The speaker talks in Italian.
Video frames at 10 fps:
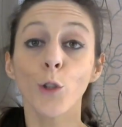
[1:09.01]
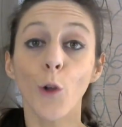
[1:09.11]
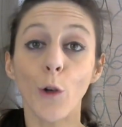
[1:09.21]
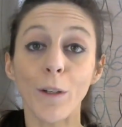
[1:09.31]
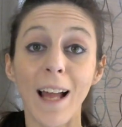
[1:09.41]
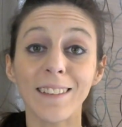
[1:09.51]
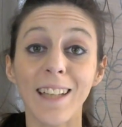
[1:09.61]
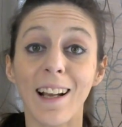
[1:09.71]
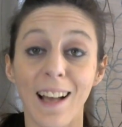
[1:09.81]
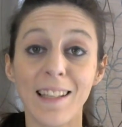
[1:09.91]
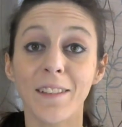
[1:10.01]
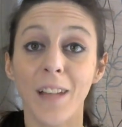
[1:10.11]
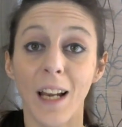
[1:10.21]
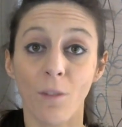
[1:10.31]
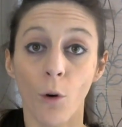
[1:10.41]
Tornate a casa
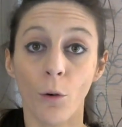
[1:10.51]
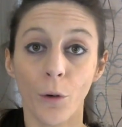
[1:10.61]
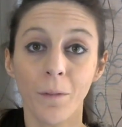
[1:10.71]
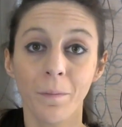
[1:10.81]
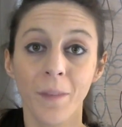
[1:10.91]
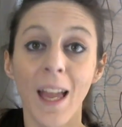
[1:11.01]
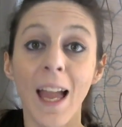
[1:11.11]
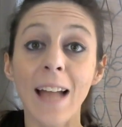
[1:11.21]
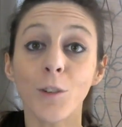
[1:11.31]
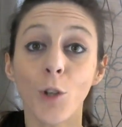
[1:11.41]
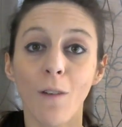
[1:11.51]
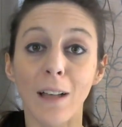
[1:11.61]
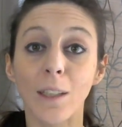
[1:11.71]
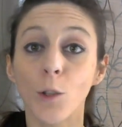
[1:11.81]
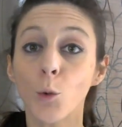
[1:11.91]
da lavoro e
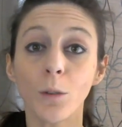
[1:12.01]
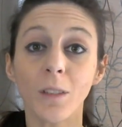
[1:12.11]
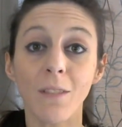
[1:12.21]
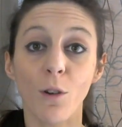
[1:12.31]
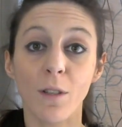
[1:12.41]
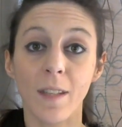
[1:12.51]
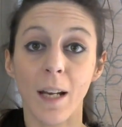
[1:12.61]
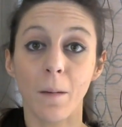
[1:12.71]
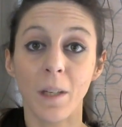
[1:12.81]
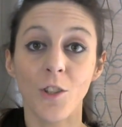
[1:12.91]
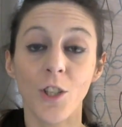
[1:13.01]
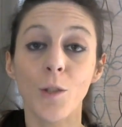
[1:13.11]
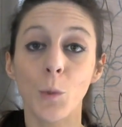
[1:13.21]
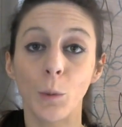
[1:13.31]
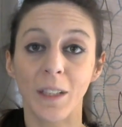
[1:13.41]
trovate tutti i vostri amici
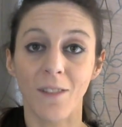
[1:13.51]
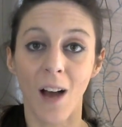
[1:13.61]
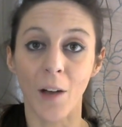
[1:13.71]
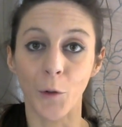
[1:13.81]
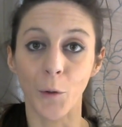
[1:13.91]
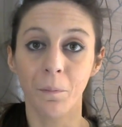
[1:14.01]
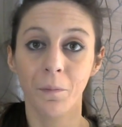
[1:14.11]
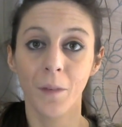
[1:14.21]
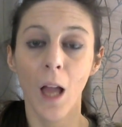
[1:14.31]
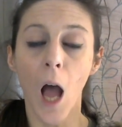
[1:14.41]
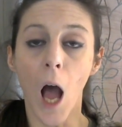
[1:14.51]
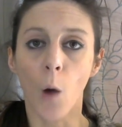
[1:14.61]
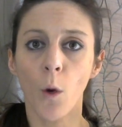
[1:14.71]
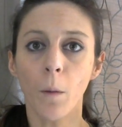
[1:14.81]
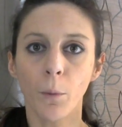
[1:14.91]
sul divano.
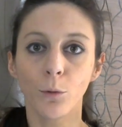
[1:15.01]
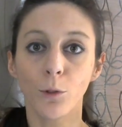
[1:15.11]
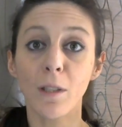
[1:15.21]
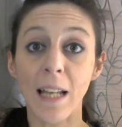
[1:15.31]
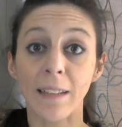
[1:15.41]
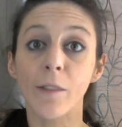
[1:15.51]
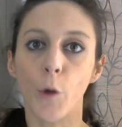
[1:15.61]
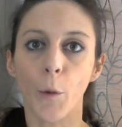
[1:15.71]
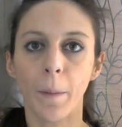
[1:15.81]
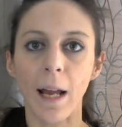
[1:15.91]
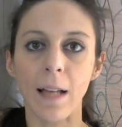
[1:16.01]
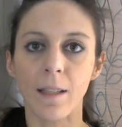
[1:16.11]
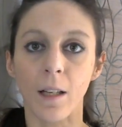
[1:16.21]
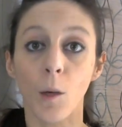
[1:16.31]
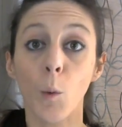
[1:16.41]
A quel punto siete
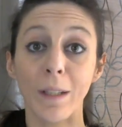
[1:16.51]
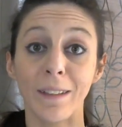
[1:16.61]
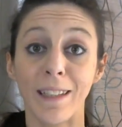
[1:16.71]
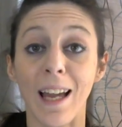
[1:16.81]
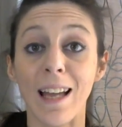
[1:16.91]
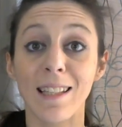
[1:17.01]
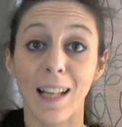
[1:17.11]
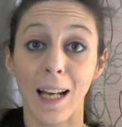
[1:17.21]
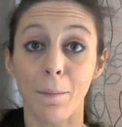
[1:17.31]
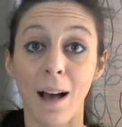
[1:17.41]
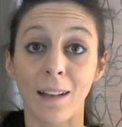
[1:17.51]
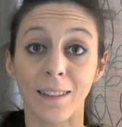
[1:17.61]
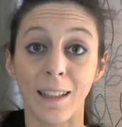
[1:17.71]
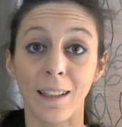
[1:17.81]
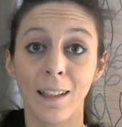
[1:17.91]
sorpresi, quindi
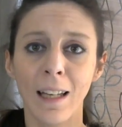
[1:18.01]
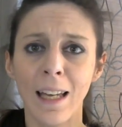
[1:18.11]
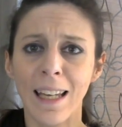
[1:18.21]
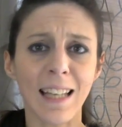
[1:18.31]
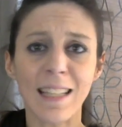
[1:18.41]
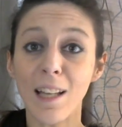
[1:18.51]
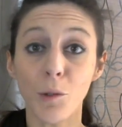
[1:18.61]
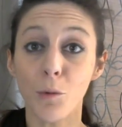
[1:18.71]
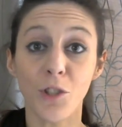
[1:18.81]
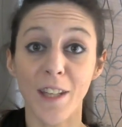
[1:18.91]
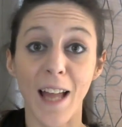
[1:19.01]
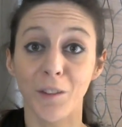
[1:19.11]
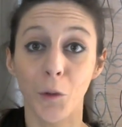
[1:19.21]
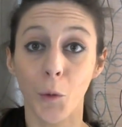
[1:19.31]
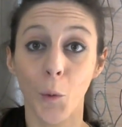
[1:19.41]
esclamate Che sta
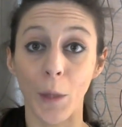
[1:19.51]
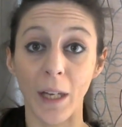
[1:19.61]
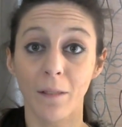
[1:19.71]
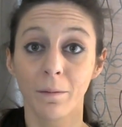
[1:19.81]
succedendo qui?